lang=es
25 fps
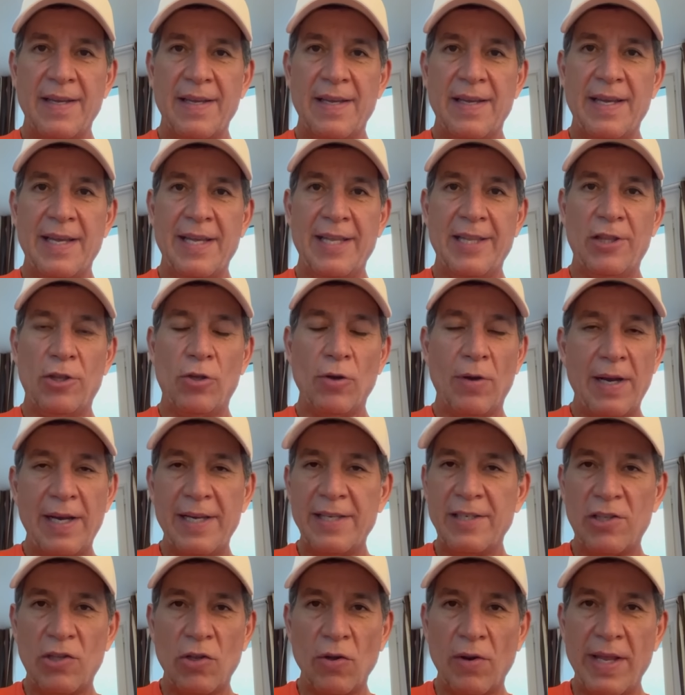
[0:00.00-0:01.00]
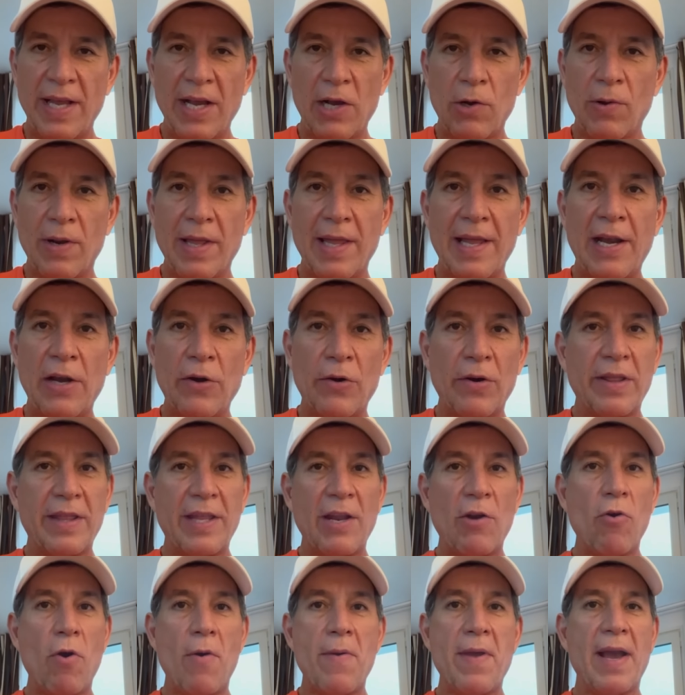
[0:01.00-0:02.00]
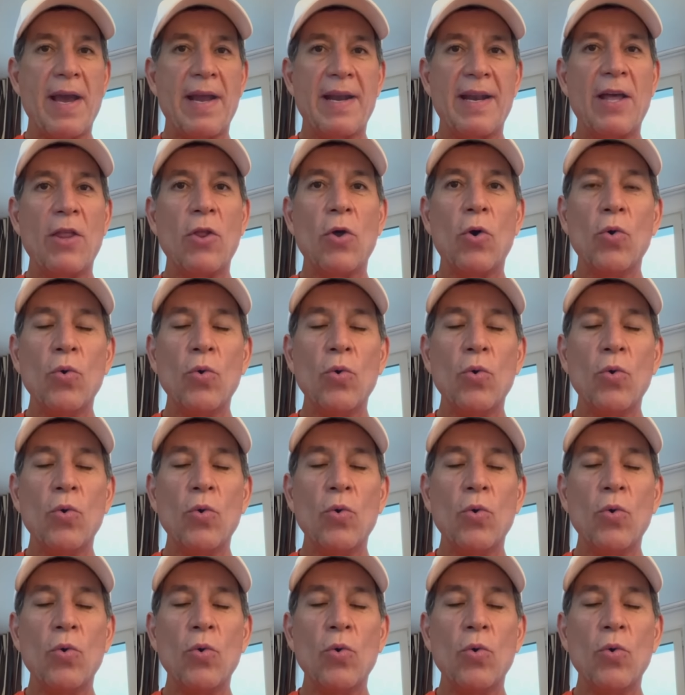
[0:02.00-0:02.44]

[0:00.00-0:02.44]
en toda la historia, Corea del Norte no había ganado